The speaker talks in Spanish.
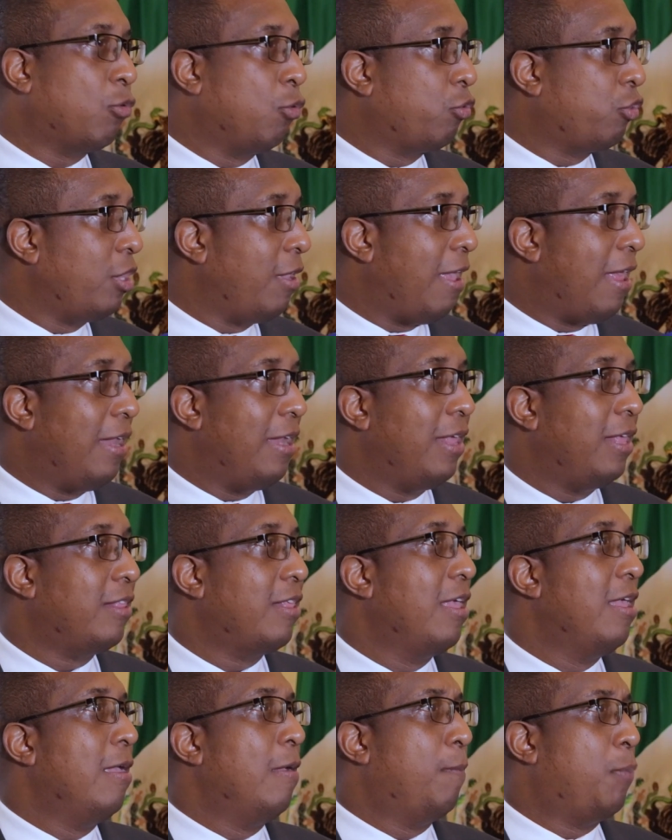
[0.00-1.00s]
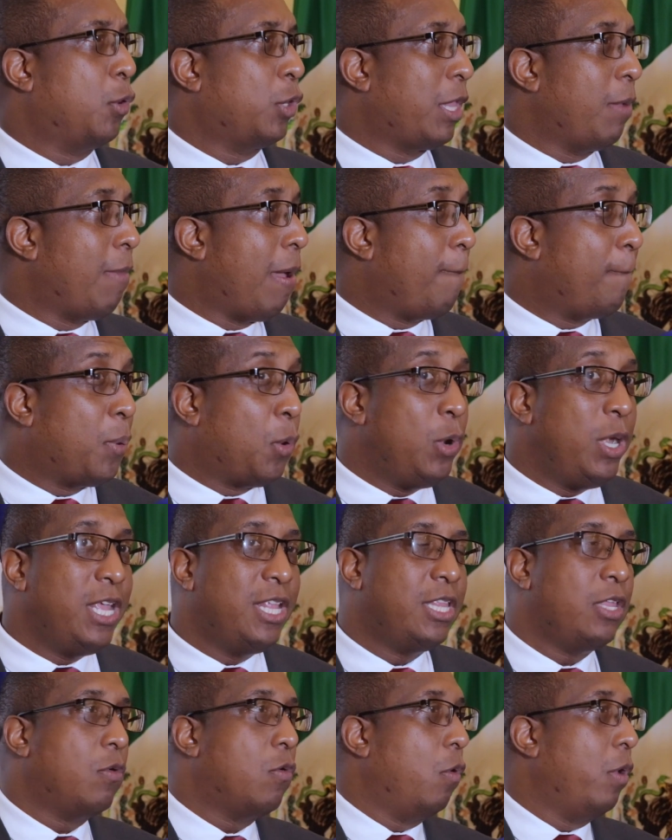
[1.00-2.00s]
sociales, por temas
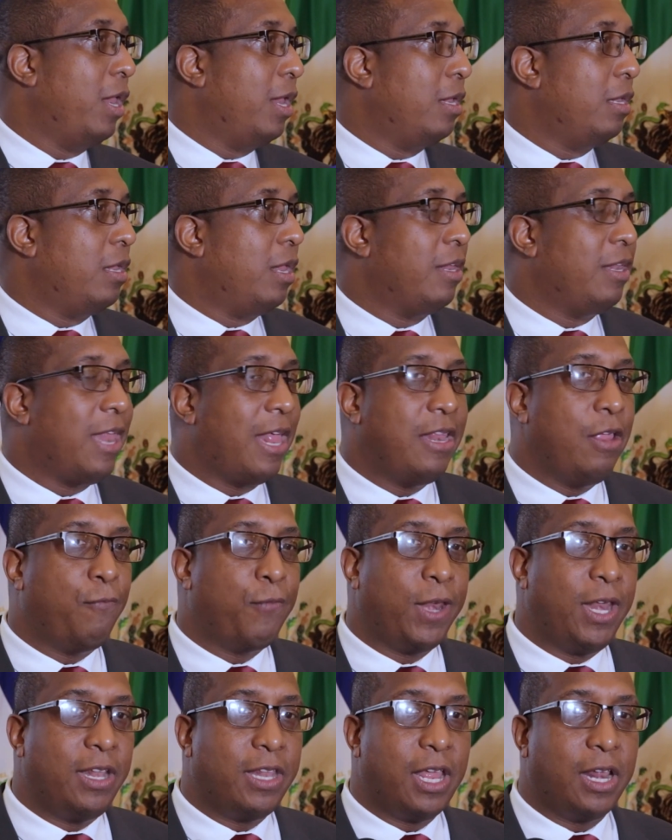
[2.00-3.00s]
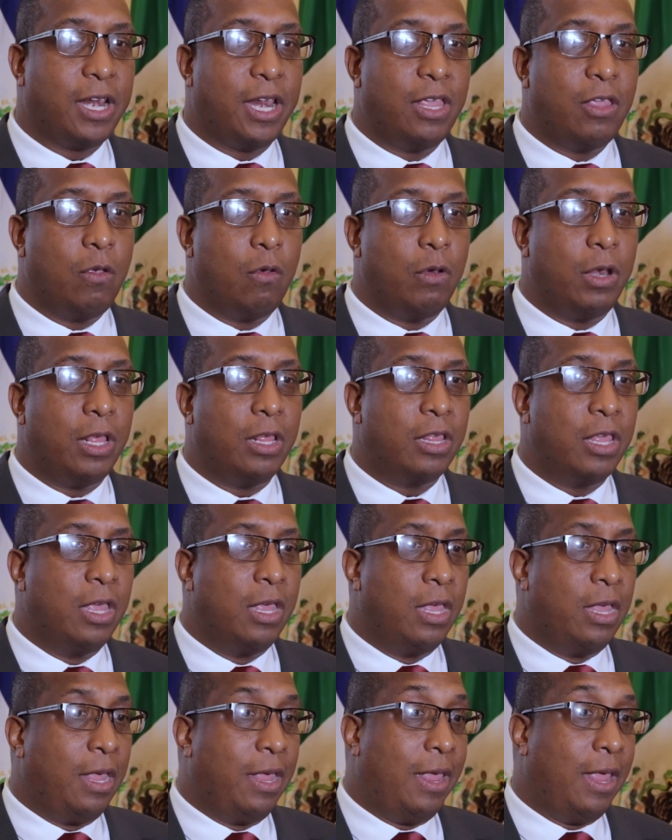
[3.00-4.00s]
políticos en las diferentes regiones.
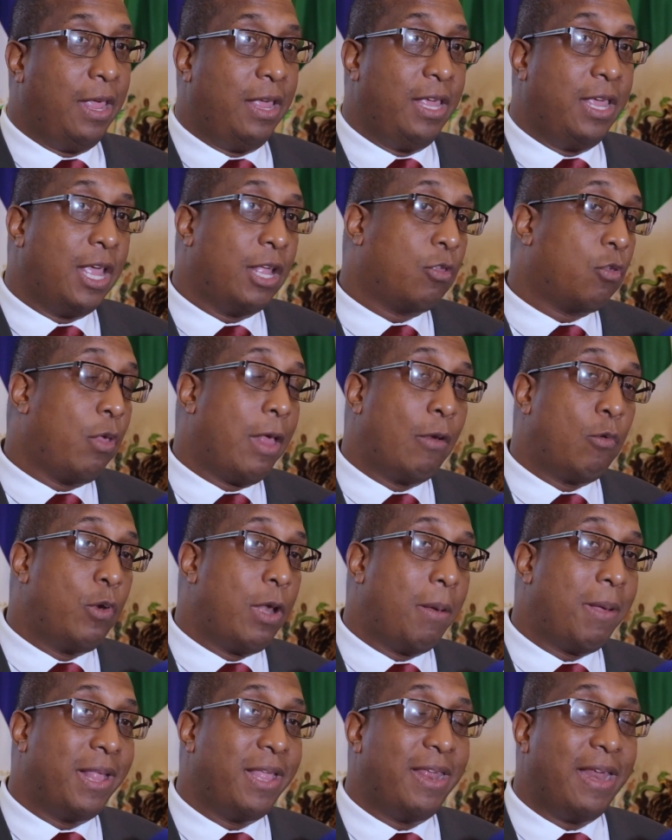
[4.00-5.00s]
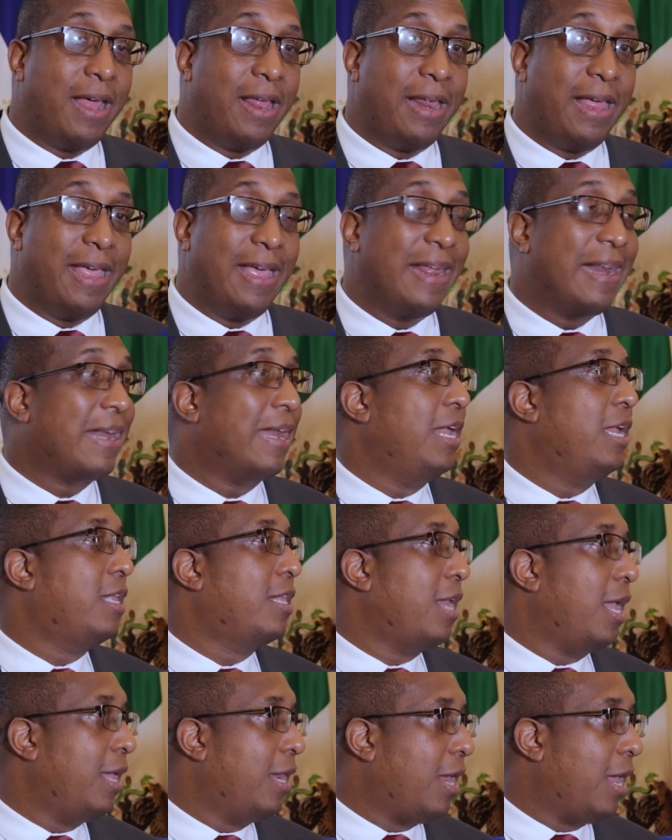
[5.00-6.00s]
Eh, y esto de alguna manera
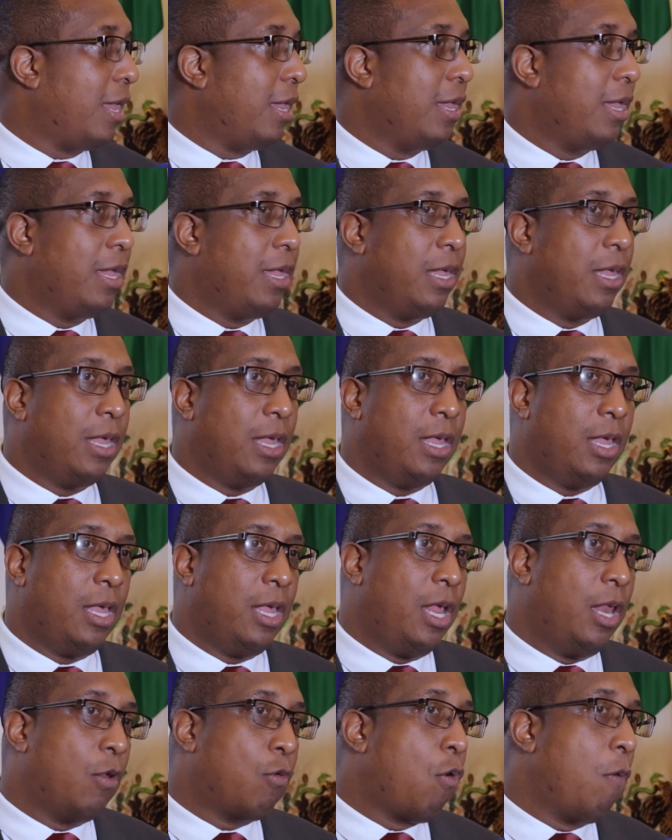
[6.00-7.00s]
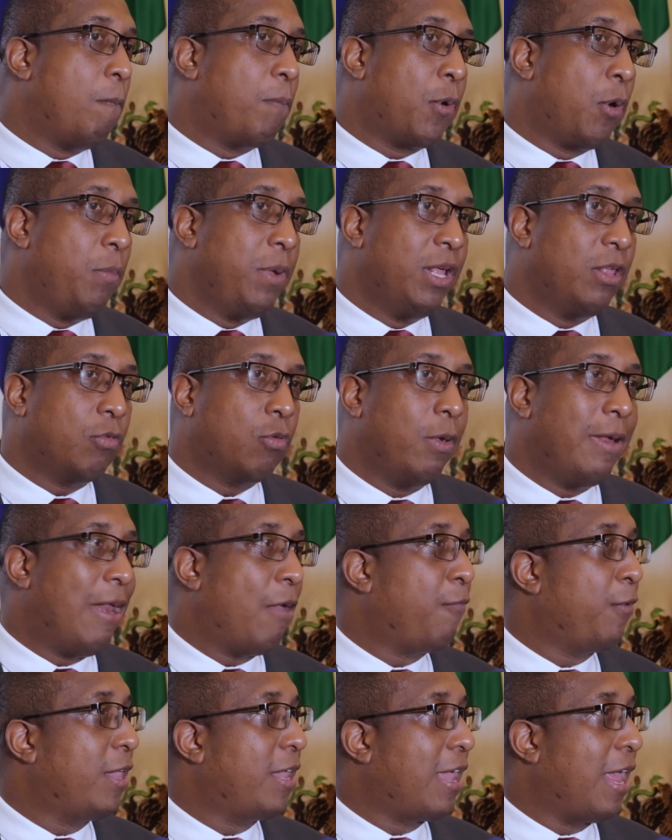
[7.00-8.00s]
reitera el compromiso de
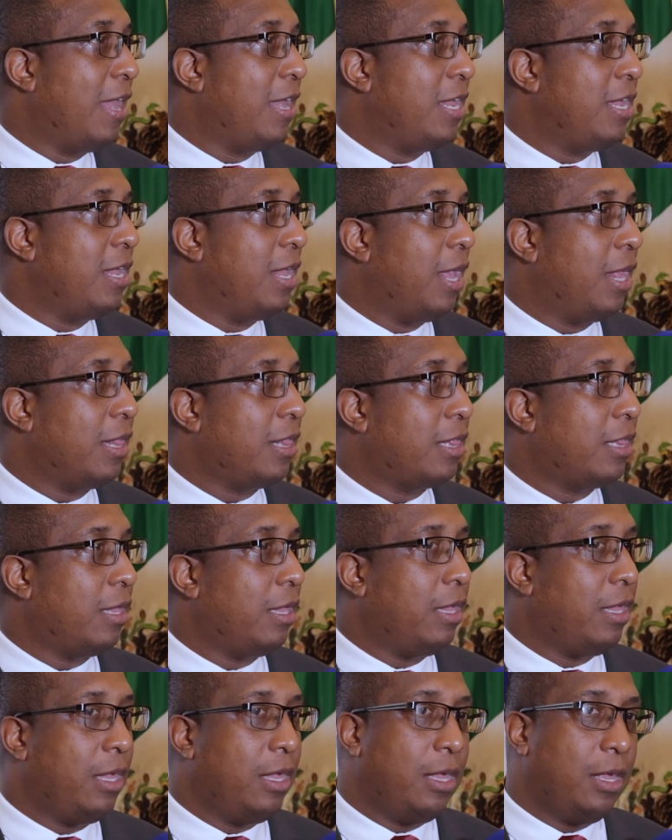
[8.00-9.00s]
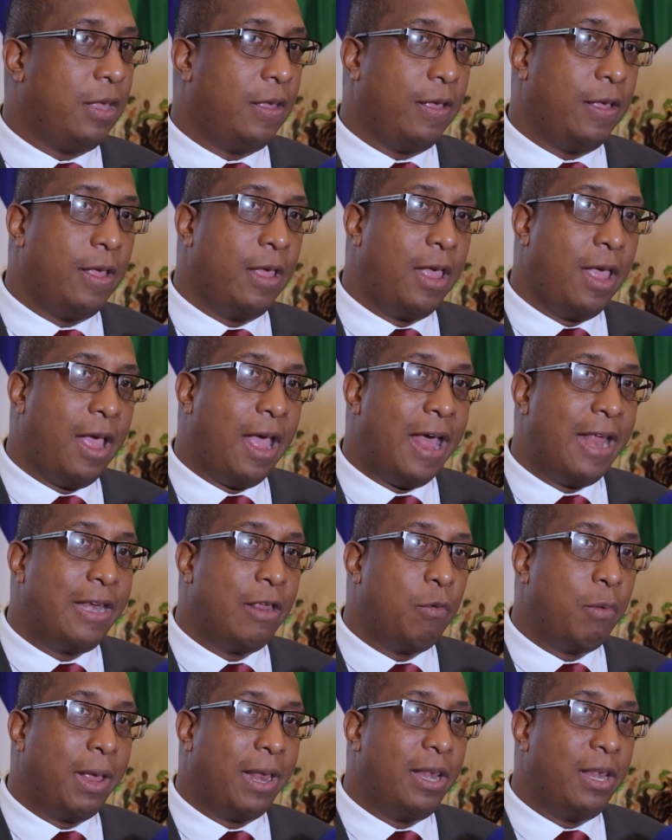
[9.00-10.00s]
las fiscalías a
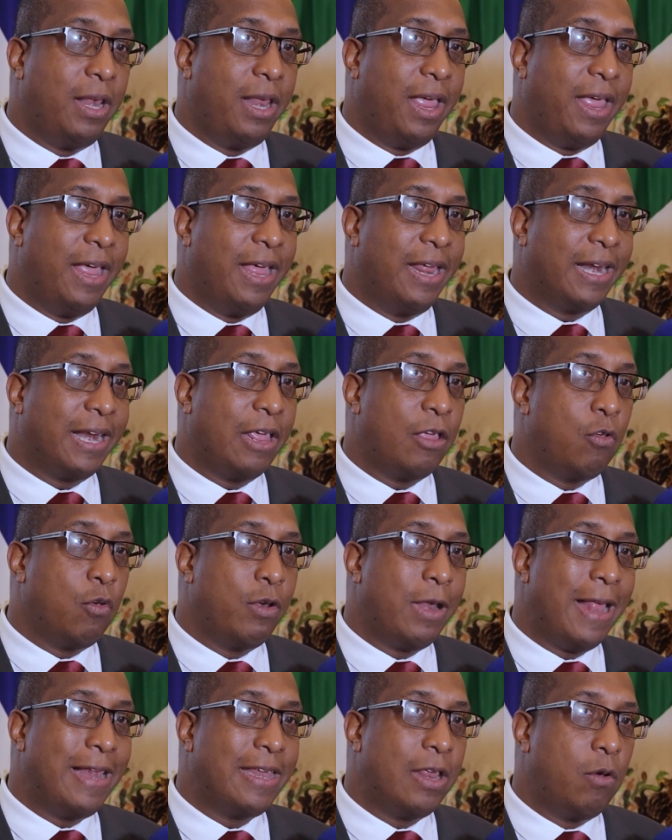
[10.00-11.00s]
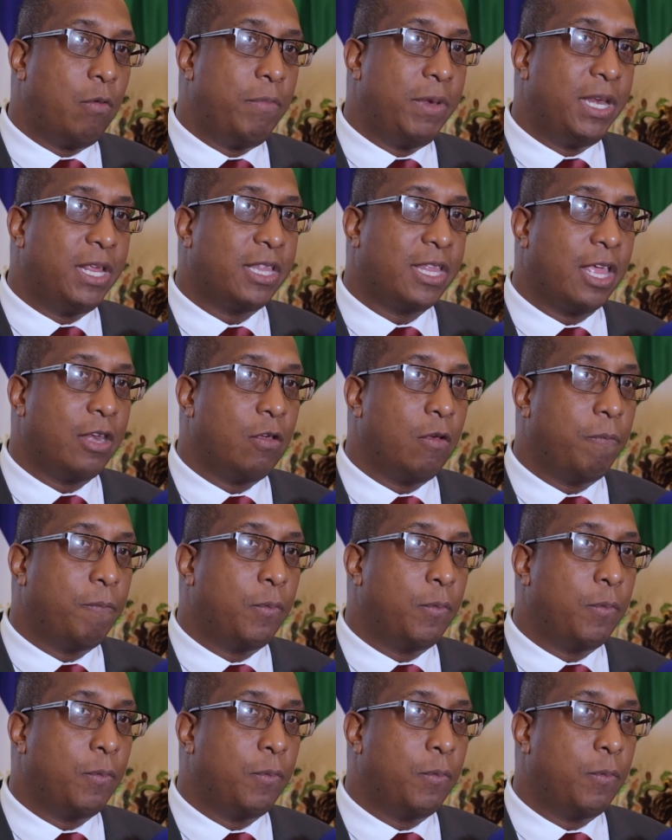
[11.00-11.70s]
nivel regional, de los ministerios